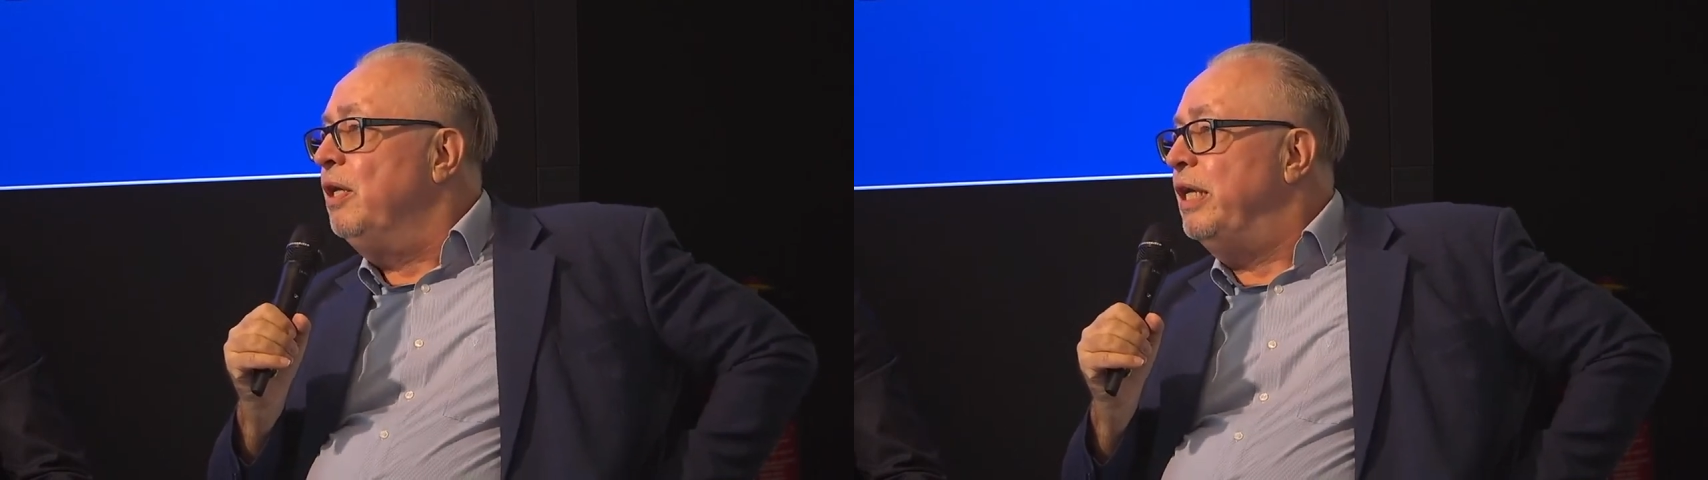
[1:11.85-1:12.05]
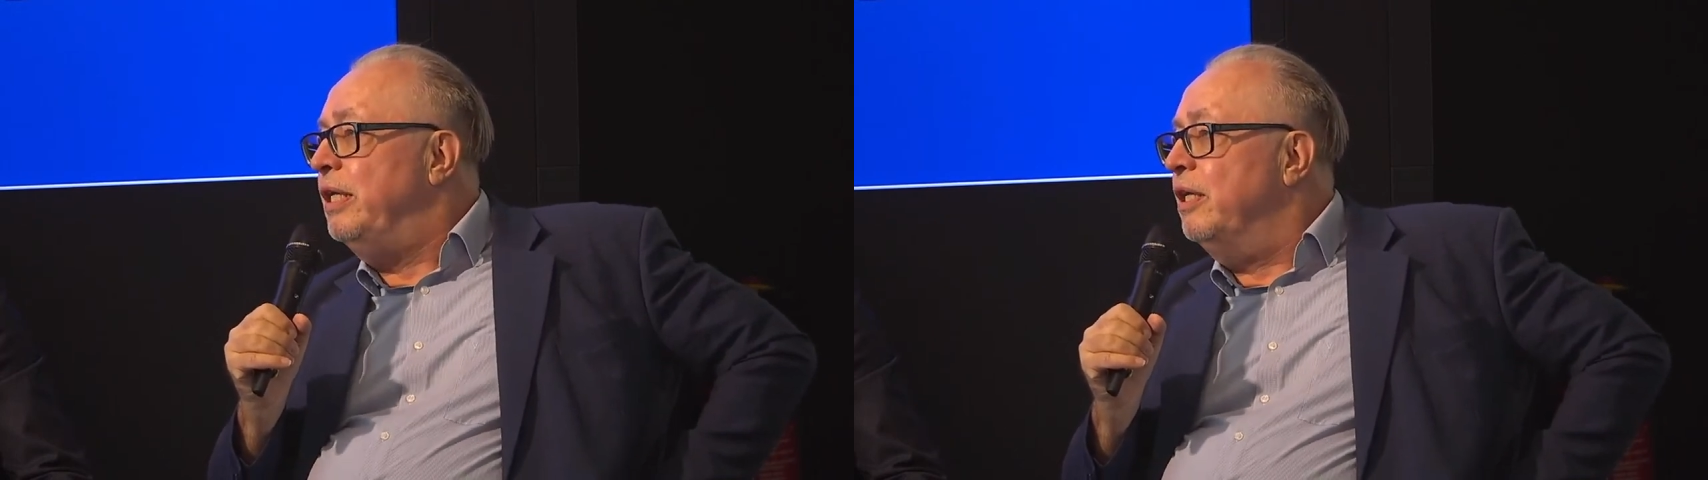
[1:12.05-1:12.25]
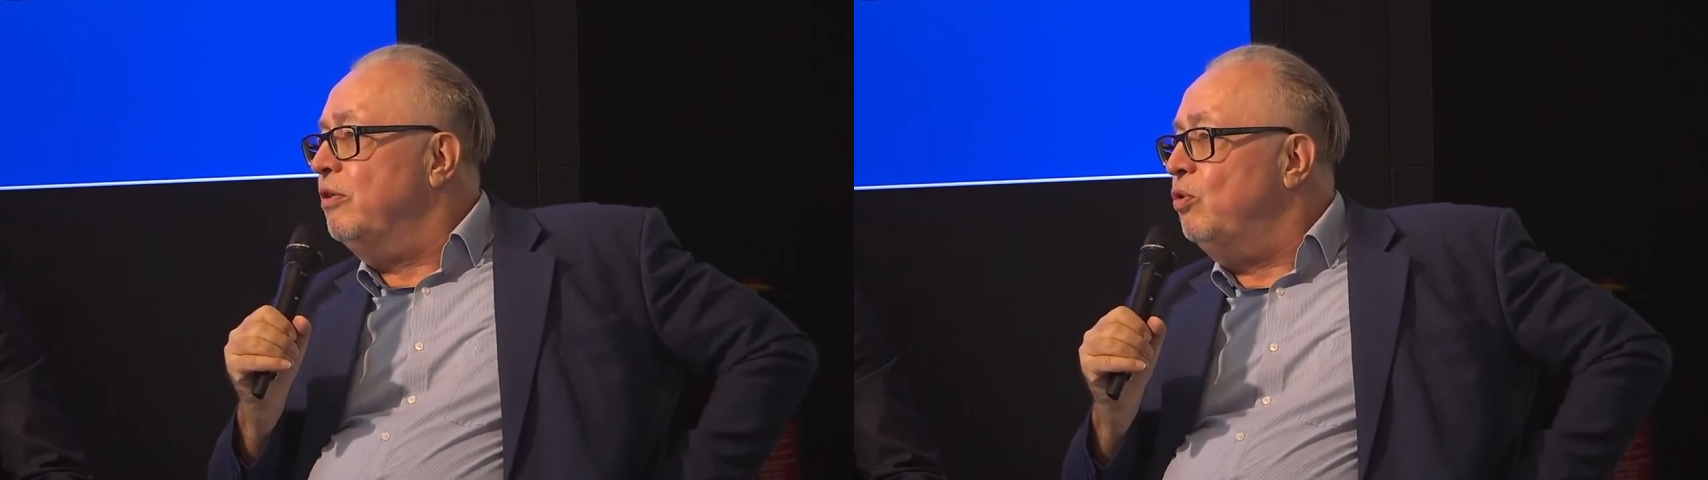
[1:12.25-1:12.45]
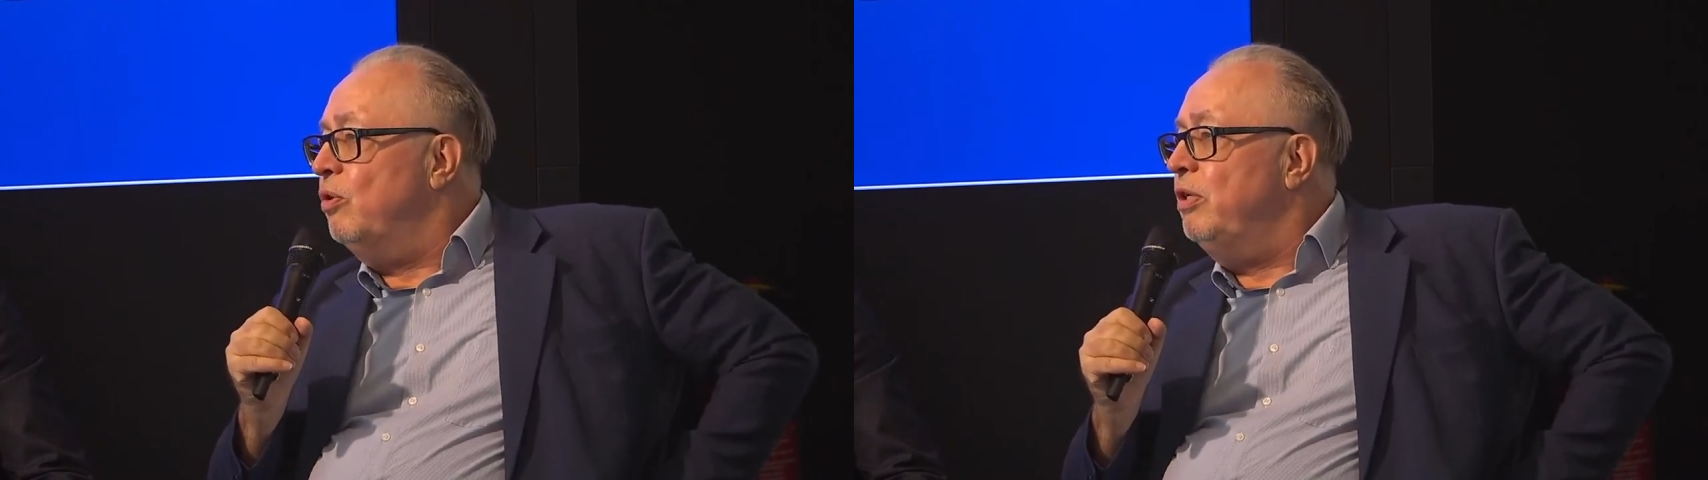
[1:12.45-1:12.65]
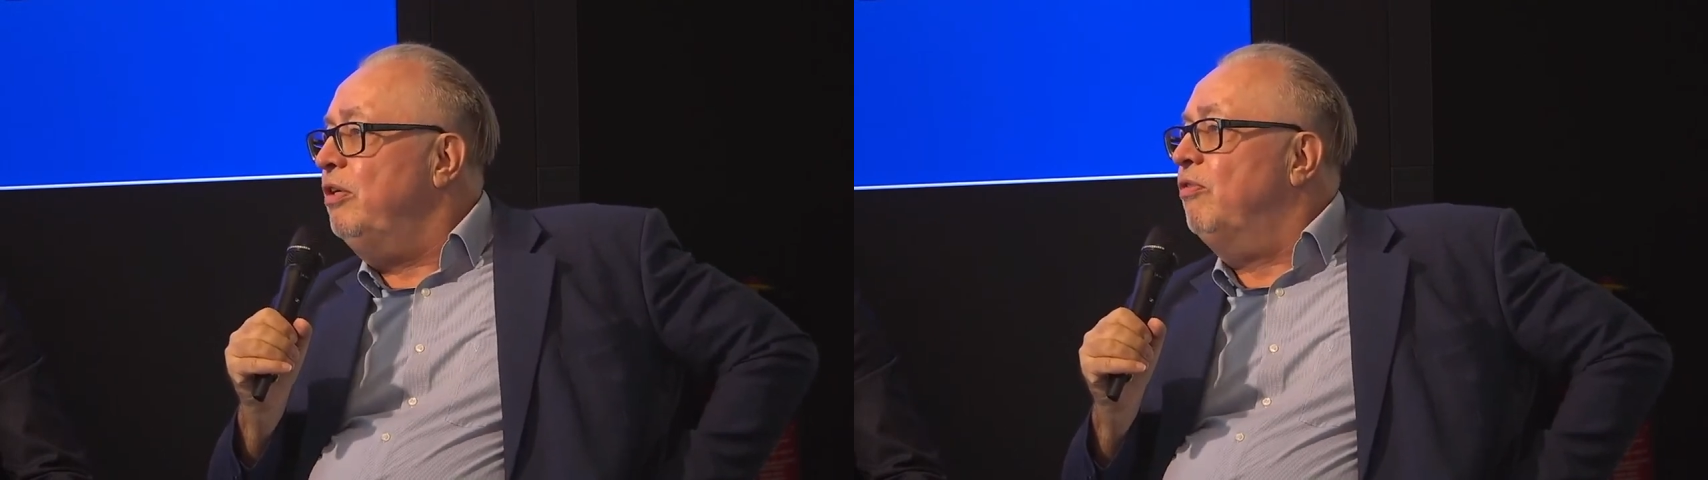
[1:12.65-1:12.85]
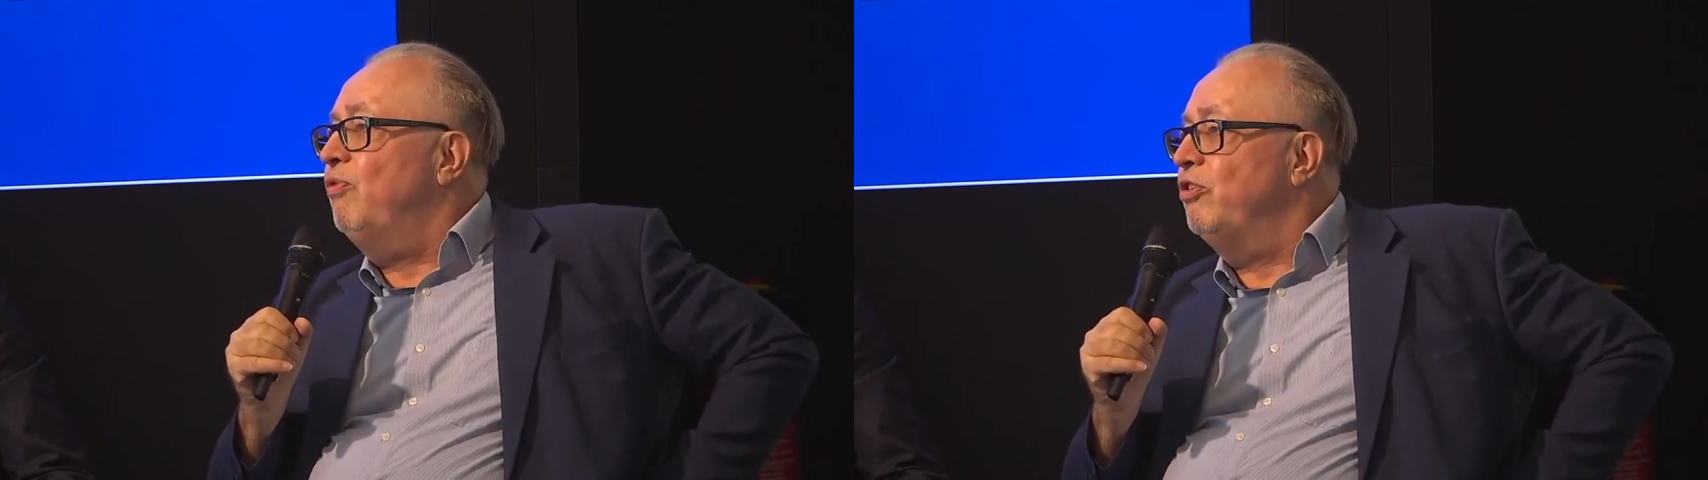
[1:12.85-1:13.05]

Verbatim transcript: gehen natürlich